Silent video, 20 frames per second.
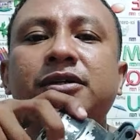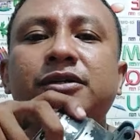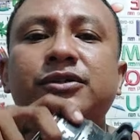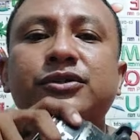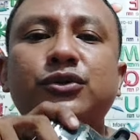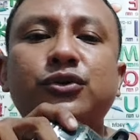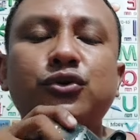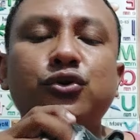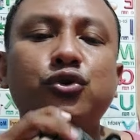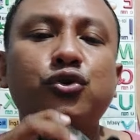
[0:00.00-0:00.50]

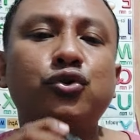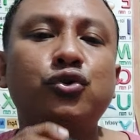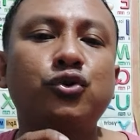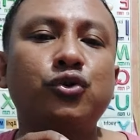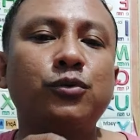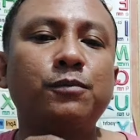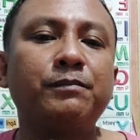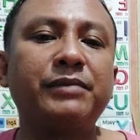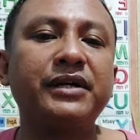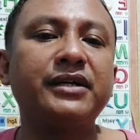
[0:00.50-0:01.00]

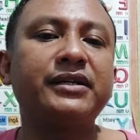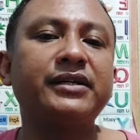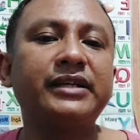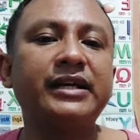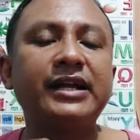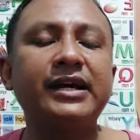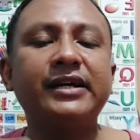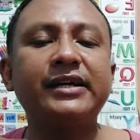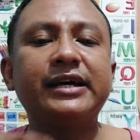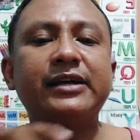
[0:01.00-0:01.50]
So, pag
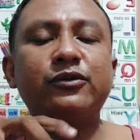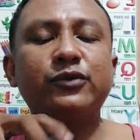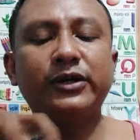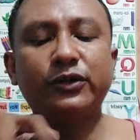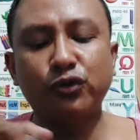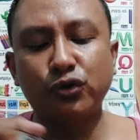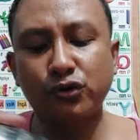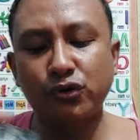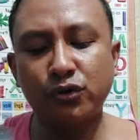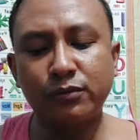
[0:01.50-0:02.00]
nilagyan ko
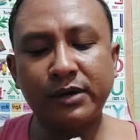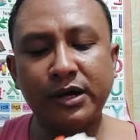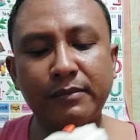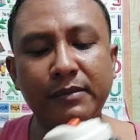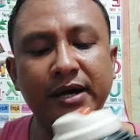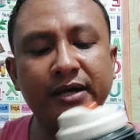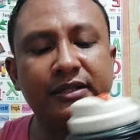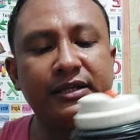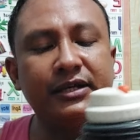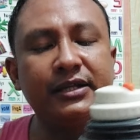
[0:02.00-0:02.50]
ito mga
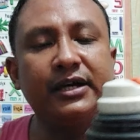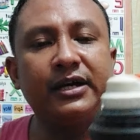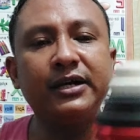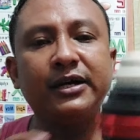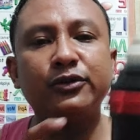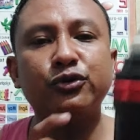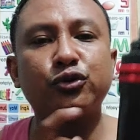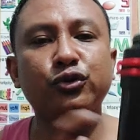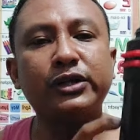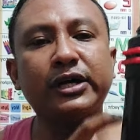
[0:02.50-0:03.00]
buddy ng
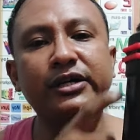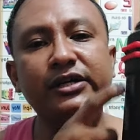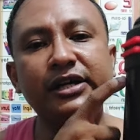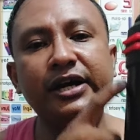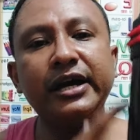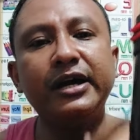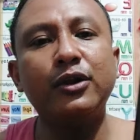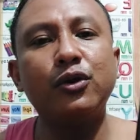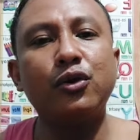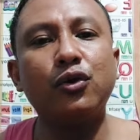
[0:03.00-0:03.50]
ano, ng
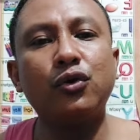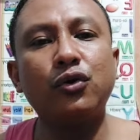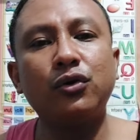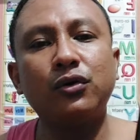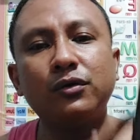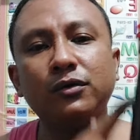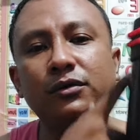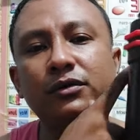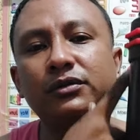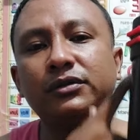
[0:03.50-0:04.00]
yelo
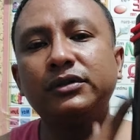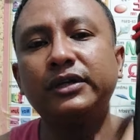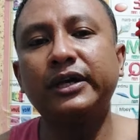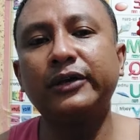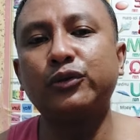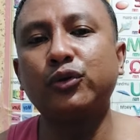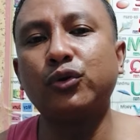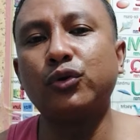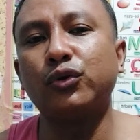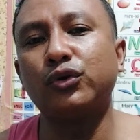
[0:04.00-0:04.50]

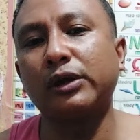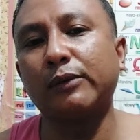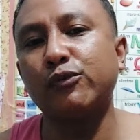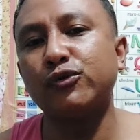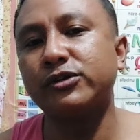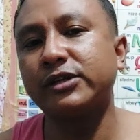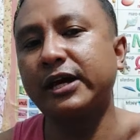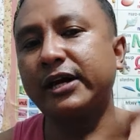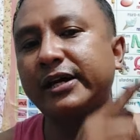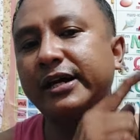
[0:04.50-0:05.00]
dito,
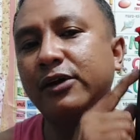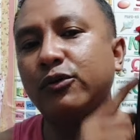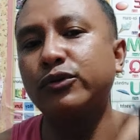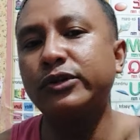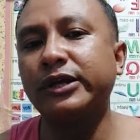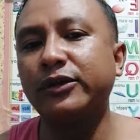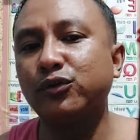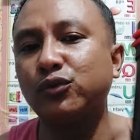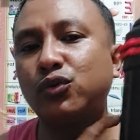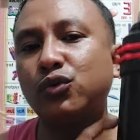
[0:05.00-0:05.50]
tapos lagyan ko
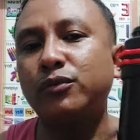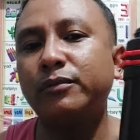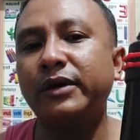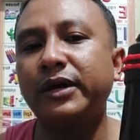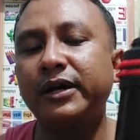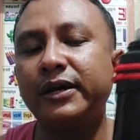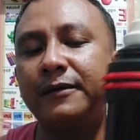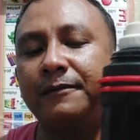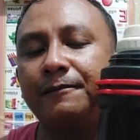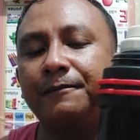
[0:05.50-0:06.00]
ng
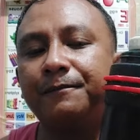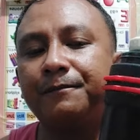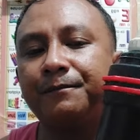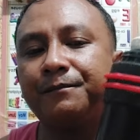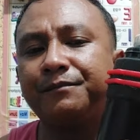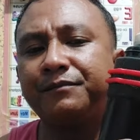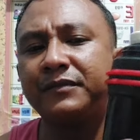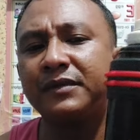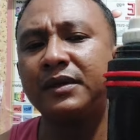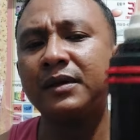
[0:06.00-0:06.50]
tubig,
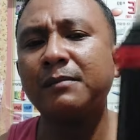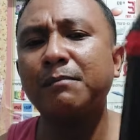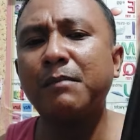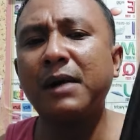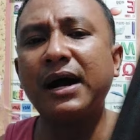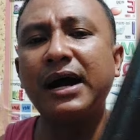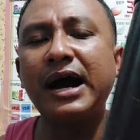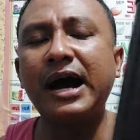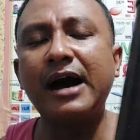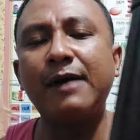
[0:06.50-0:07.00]

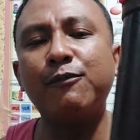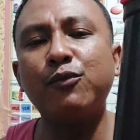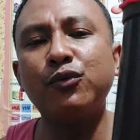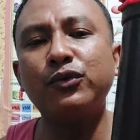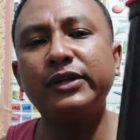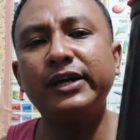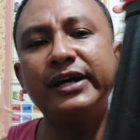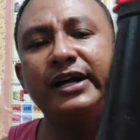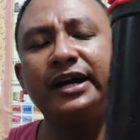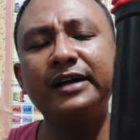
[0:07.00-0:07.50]

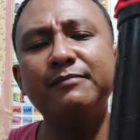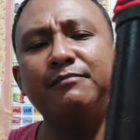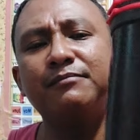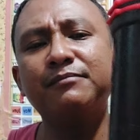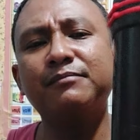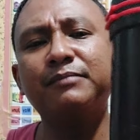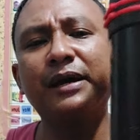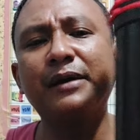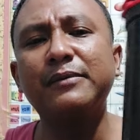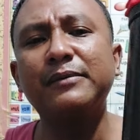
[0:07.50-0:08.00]
maghapon na
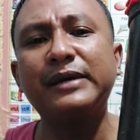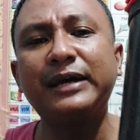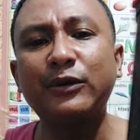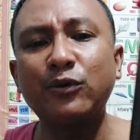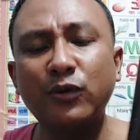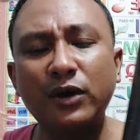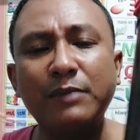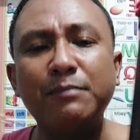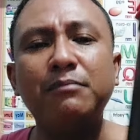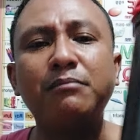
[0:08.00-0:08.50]
yan, may
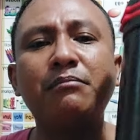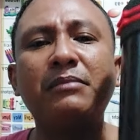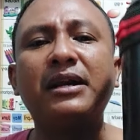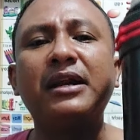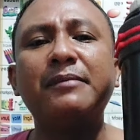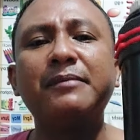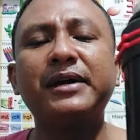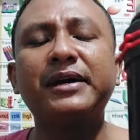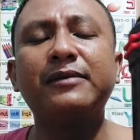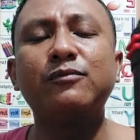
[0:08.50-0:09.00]
meron kang
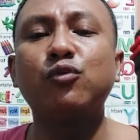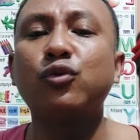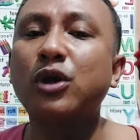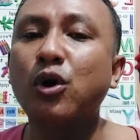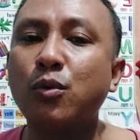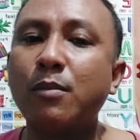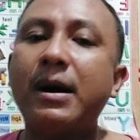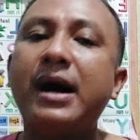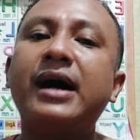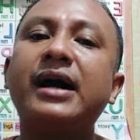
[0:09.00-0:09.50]
malamig mula
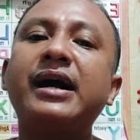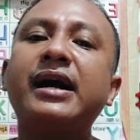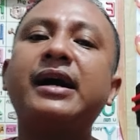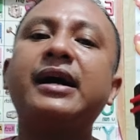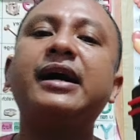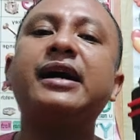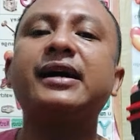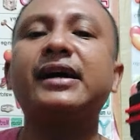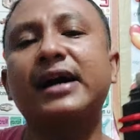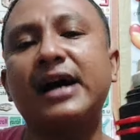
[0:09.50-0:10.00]
umaga
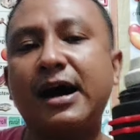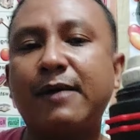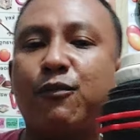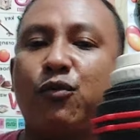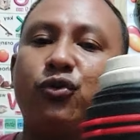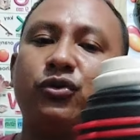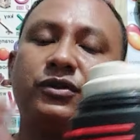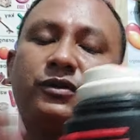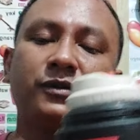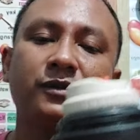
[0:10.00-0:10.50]
hanggang
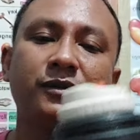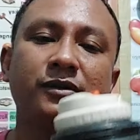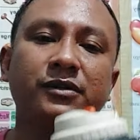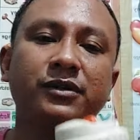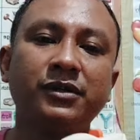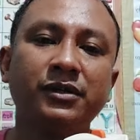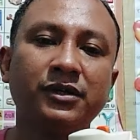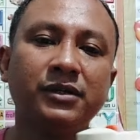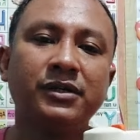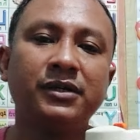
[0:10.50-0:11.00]
hapon.
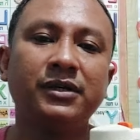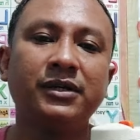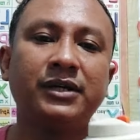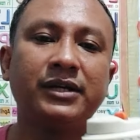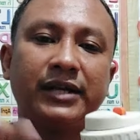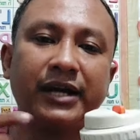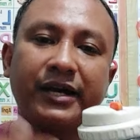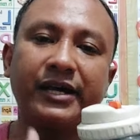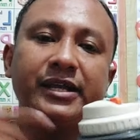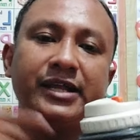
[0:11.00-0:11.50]

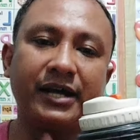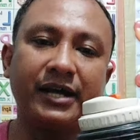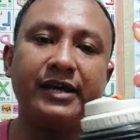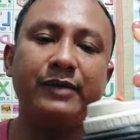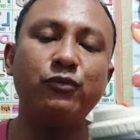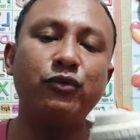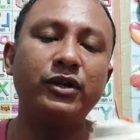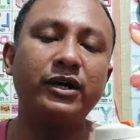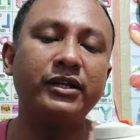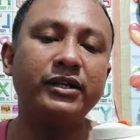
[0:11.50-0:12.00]
Lagyan,
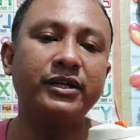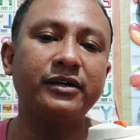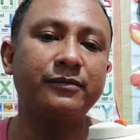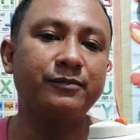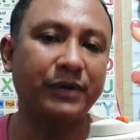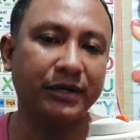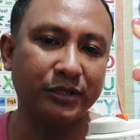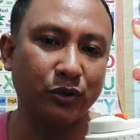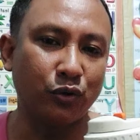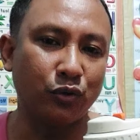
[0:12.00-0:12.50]
lagyan mo lang
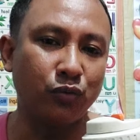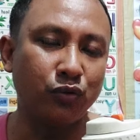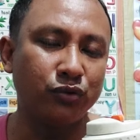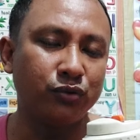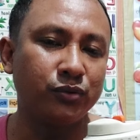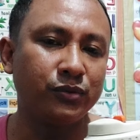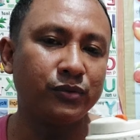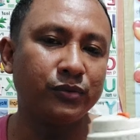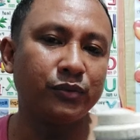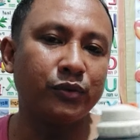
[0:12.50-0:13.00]
ng pag naubos.
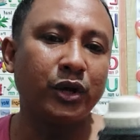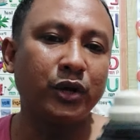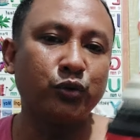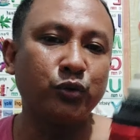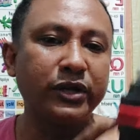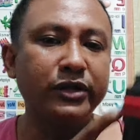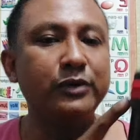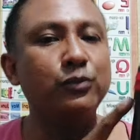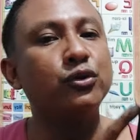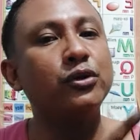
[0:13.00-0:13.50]
Pero
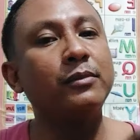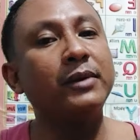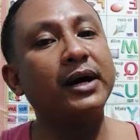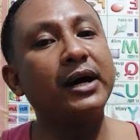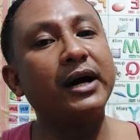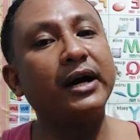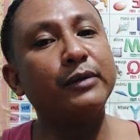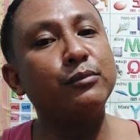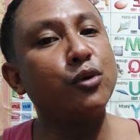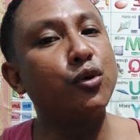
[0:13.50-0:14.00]
actually, hindi mo naman
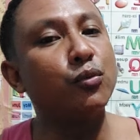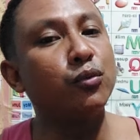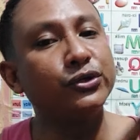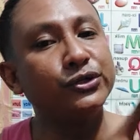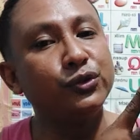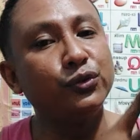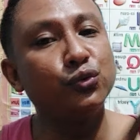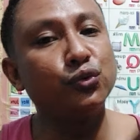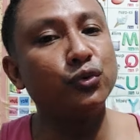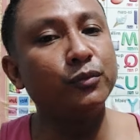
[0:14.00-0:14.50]
kaagad
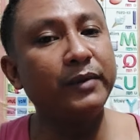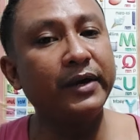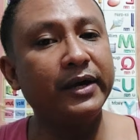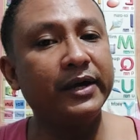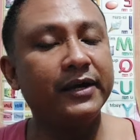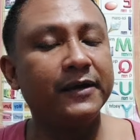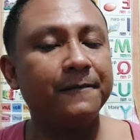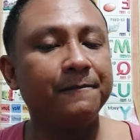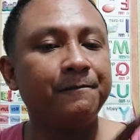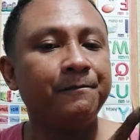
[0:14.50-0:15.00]
maubos yung
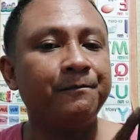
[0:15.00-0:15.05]
tubig eh.